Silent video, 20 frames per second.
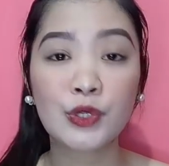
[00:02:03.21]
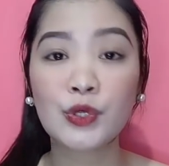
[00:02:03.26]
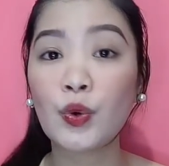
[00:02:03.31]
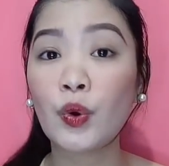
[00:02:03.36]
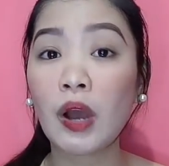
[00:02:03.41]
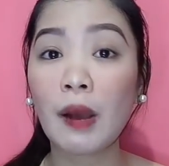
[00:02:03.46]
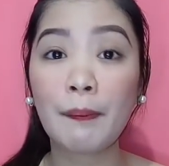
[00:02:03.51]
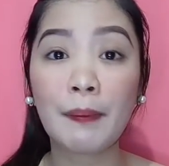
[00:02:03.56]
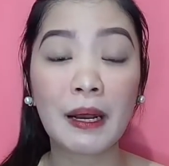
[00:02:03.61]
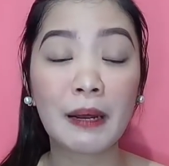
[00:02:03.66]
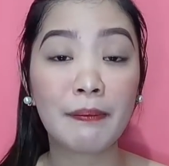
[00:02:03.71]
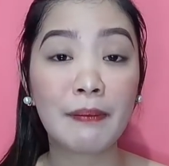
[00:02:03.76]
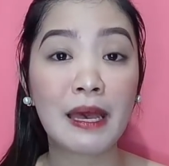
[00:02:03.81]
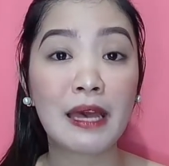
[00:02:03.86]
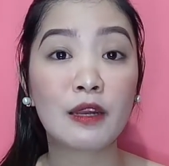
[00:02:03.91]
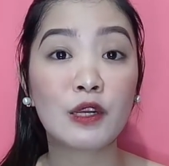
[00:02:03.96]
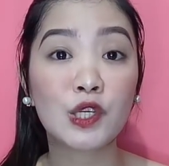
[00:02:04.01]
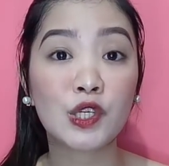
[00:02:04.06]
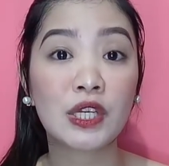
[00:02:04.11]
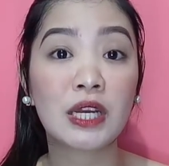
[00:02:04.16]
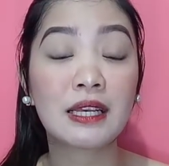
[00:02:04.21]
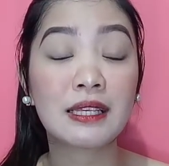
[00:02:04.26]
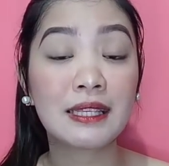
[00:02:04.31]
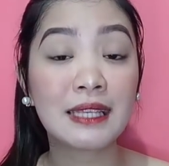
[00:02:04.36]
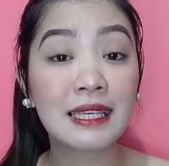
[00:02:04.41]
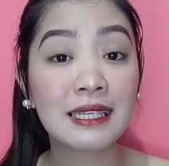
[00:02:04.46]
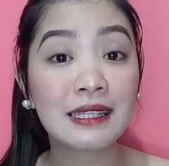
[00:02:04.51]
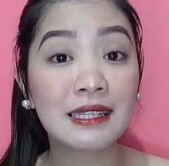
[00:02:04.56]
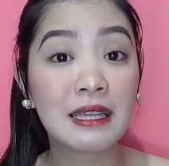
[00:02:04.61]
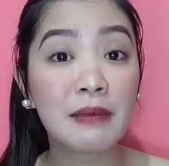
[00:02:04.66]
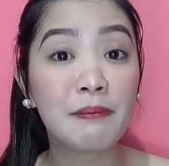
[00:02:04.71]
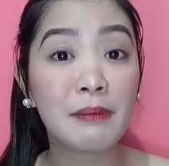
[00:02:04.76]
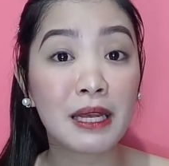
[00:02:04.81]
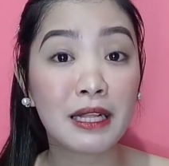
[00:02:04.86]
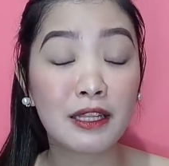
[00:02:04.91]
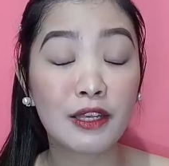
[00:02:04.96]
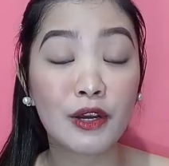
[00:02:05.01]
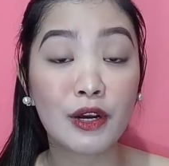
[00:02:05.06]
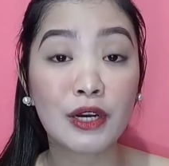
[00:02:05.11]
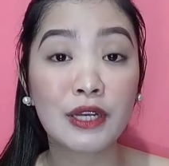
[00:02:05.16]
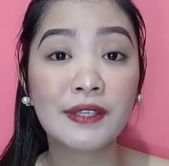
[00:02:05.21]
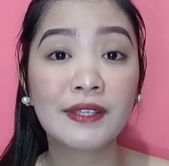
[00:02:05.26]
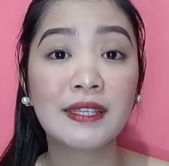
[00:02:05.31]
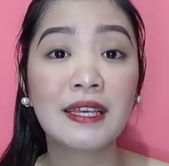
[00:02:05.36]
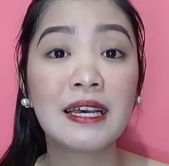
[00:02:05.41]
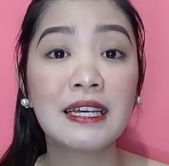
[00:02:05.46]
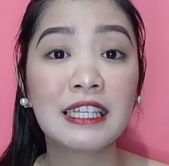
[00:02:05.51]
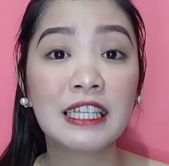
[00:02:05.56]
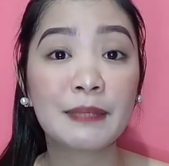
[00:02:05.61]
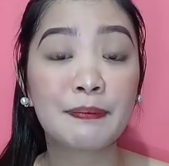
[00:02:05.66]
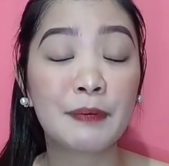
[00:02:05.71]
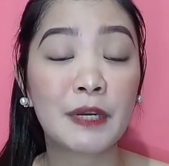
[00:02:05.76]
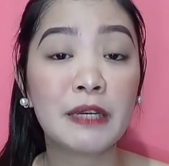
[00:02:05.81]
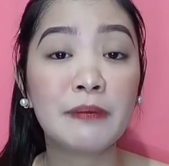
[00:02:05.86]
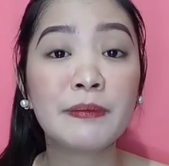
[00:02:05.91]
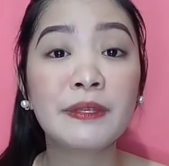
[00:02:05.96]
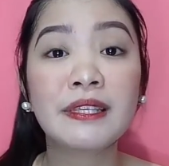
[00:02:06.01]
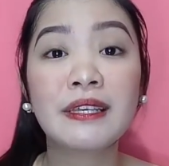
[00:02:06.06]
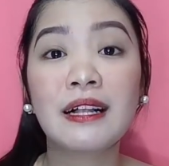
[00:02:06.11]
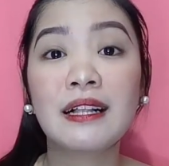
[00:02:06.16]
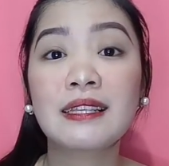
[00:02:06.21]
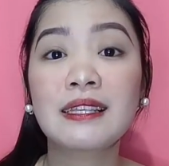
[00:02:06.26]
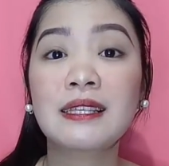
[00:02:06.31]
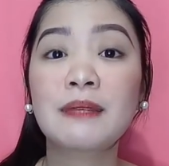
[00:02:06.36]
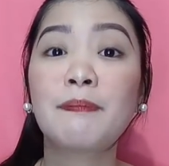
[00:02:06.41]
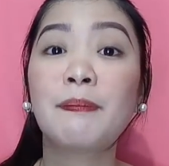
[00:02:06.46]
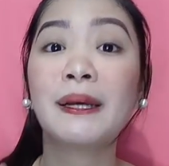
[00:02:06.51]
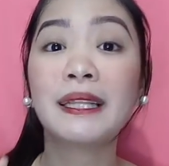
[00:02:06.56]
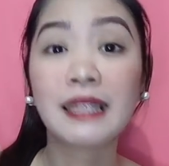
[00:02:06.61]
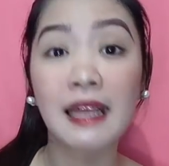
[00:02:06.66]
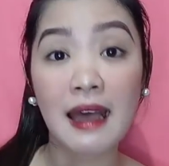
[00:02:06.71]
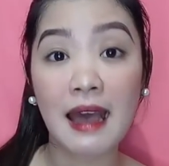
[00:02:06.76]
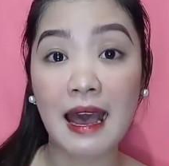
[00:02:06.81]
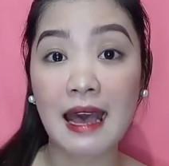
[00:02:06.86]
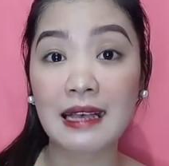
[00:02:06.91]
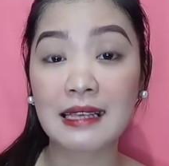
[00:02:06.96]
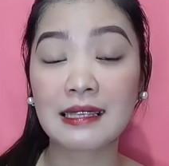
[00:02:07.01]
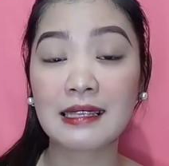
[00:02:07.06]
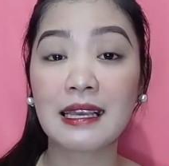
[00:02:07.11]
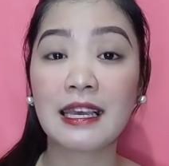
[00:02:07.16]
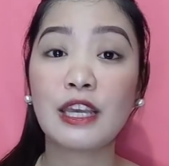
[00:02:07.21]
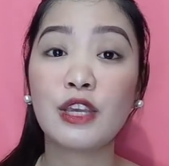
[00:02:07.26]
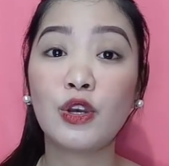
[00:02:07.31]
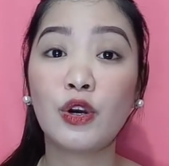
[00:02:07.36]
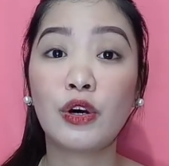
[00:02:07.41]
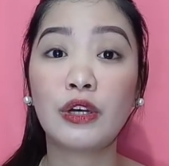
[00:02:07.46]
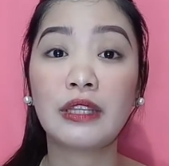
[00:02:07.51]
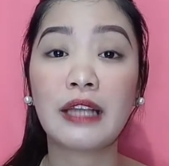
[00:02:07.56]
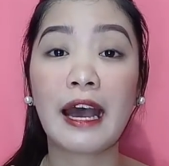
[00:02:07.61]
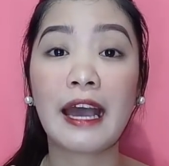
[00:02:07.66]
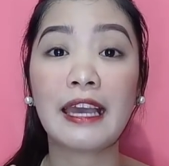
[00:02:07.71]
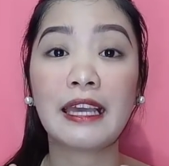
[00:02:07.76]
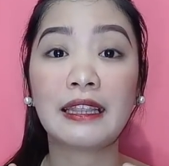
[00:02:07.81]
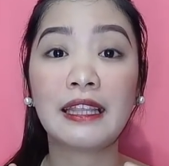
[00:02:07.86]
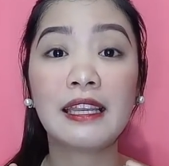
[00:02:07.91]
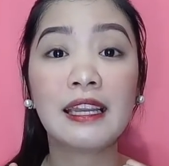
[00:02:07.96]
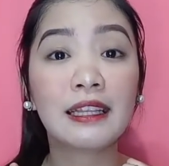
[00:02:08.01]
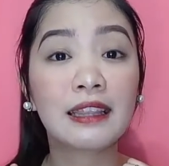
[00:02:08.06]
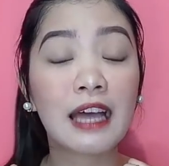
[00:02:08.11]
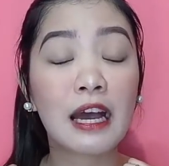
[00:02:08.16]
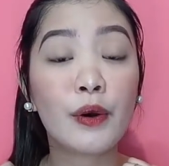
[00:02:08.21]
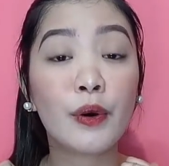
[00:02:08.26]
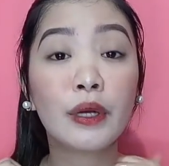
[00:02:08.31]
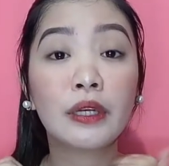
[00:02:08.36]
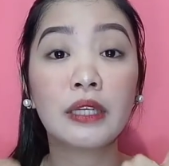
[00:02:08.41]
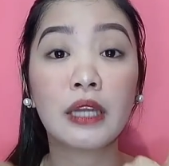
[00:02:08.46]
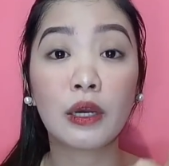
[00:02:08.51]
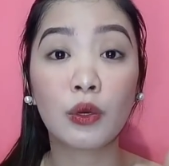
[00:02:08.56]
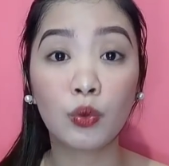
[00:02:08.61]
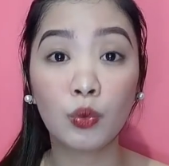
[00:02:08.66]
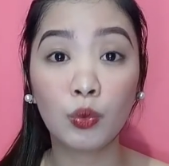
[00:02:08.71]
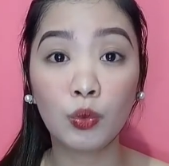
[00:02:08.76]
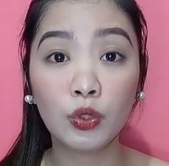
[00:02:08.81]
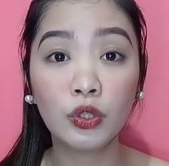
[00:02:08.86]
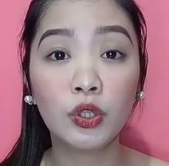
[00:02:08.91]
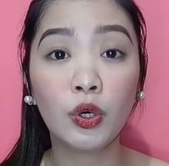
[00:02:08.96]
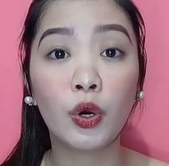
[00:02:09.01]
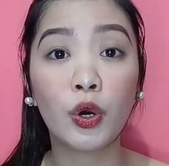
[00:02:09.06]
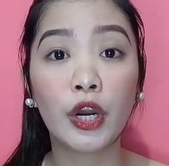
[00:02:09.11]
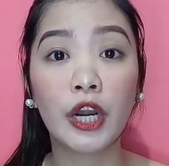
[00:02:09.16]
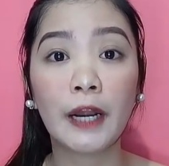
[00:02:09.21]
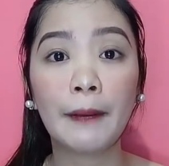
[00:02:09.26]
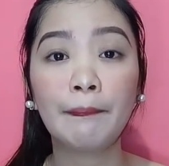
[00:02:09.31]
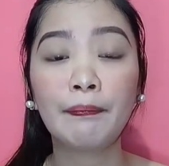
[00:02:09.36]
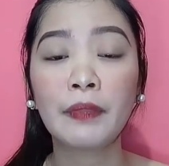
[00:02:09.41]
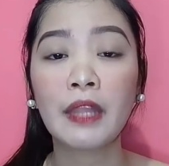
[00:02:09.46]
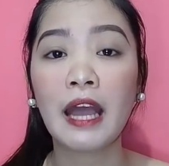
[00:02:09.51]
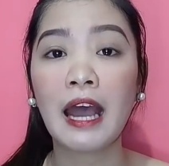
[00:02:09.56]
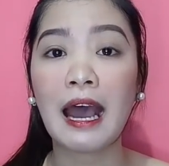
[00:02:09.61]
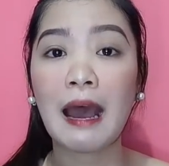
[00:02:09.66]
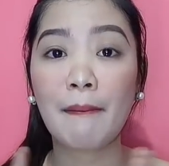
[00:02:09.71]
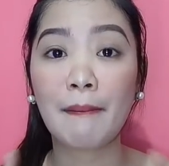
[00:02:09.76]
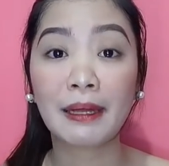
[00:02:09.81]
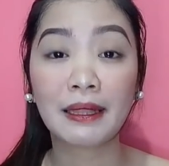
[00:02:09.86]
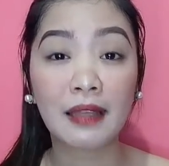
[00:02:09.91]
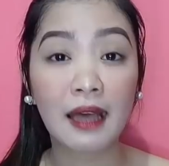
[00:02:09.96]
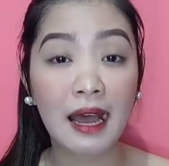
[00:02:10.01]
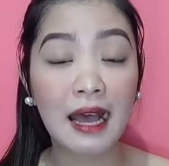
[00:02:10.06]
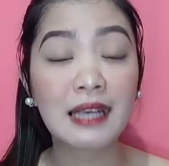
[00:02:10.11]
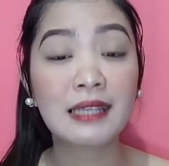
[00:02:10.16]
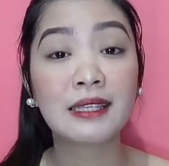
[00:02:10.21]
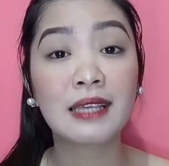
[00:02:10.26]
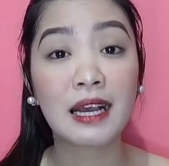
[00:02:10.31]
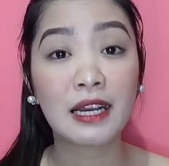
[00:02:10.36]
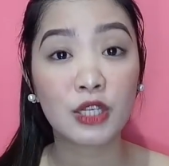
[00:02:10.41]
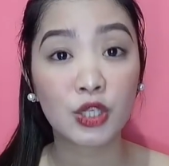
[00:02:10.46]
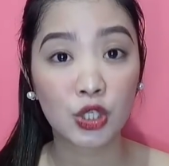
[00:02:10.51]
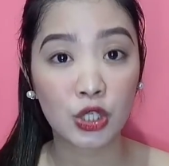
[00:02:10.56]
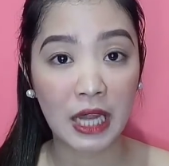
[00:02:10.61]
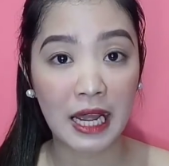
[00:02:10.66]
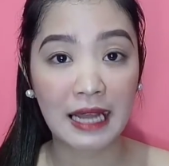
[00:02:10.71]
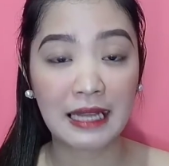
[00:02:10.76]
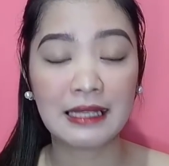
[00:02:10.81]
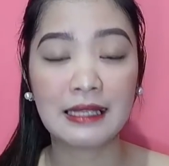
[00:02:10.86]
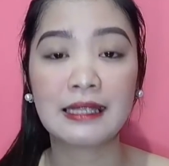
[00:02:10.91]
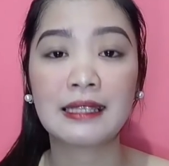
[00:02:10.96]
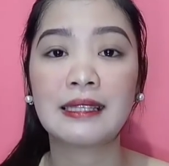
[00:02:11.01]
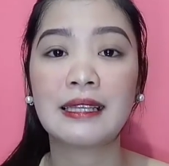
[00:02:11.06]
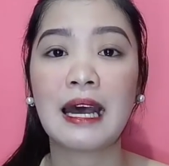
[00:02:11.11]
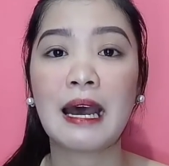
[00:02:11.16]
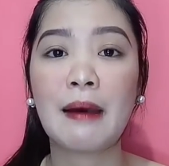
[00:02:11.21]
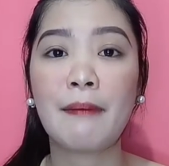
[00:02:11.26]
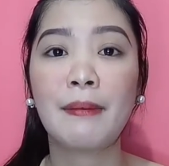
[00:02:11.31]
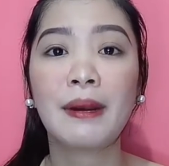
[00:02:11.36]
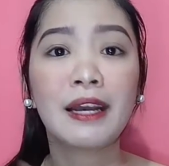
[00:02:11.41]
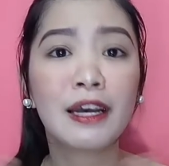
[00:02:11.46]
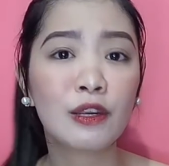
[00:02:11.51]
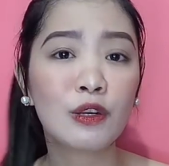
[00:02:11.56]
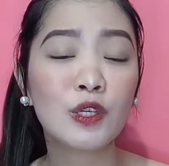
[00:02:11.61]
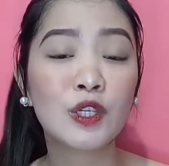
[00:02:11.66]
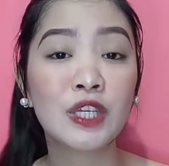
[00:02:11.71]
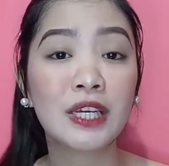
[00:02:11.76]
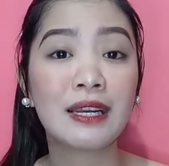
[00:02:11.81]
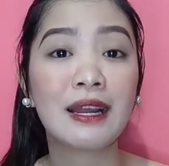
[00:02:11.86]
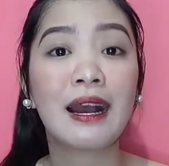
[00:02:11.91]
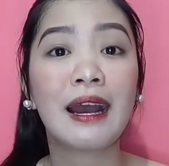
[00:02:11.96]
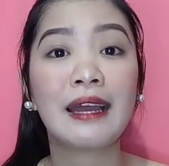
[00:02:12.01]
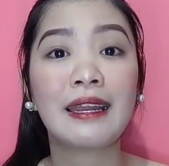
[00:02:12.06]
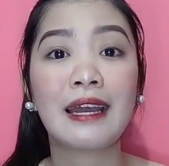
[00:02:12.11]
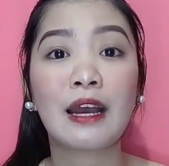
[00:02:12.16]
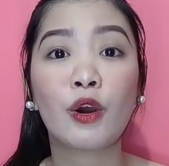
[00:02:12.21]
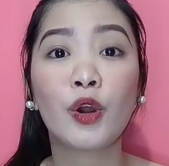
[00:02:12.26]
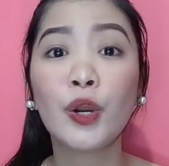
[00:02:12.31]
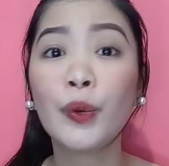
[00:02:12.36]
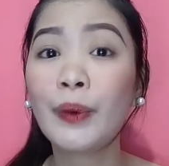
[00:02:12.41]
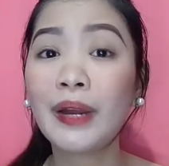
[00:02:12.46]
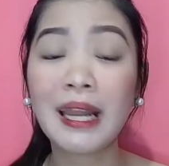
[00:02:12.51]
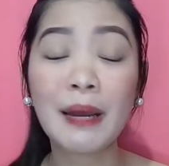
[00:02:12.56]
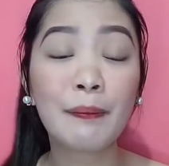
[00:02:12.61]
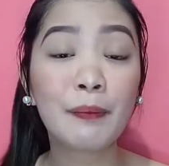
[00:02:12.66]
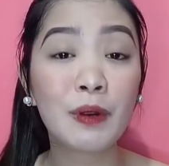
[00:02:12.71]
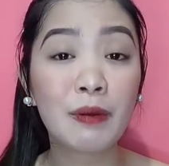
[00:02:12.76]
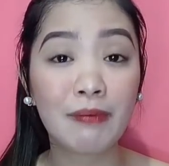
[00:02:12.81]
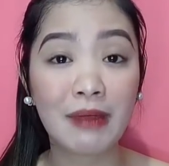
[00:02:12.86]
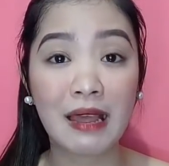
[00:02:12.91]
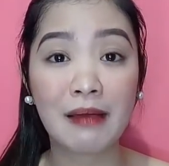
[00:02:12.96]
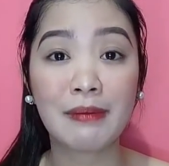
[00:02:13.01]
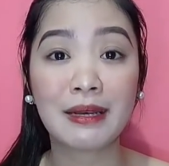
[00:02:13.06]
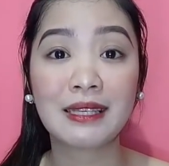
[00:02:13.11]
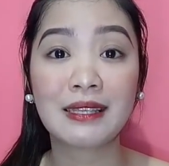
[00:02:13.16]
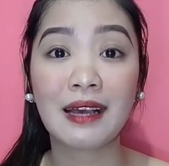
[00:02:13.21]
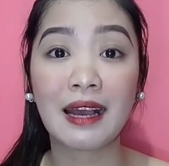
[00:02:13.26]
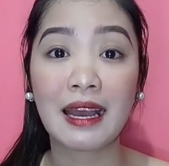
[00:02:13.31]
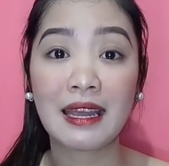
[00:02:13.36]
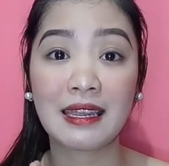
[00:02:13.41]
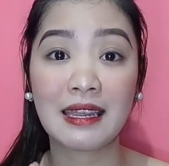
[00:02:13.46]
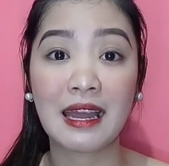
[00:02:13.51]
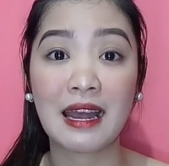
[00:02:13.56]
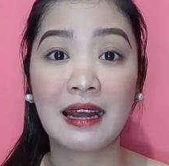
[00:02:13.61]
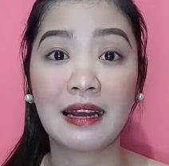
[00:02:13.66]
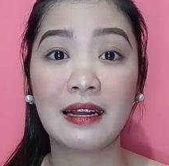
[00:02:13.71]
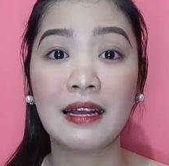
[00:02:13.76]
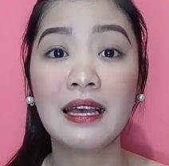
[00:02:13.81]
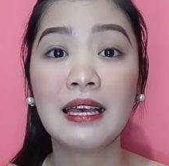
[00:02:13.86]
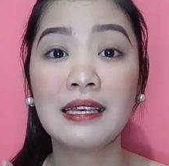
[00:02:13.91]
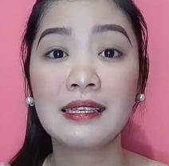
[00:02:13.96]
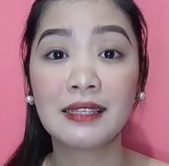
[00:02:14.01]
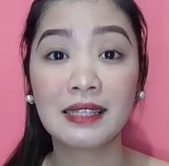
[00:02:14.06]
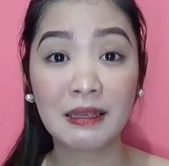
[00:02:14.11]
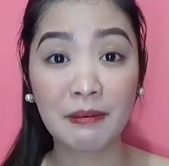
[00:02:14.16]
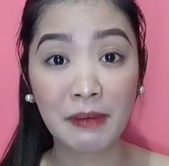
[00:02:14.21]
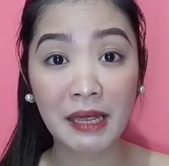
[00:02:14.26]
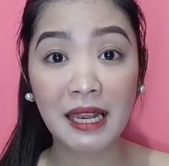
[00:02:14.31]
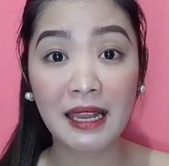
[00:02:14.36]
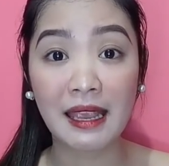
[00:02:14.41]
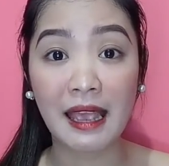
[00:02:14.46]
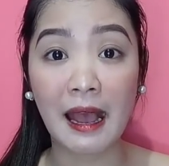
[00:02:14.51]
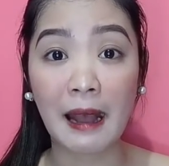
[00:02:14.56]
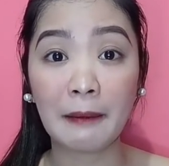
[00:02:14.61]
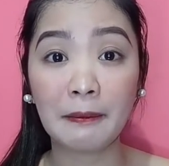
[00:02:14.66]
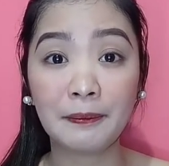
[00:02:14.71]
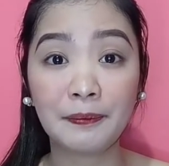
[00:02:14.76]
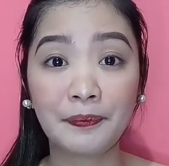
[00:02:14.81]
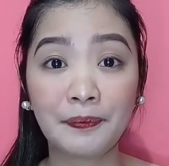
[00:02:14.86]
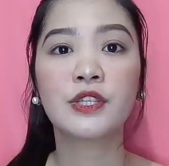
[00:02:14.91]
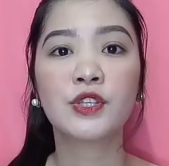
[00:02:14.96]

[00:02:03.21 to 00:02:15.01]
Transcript: So kapag meron siyang 60 millions sperm cells pataas, yon ay tinatawag na good or uh, mataas ang chance na magkaroon siya ng anak or walang problema sa kanyang similya.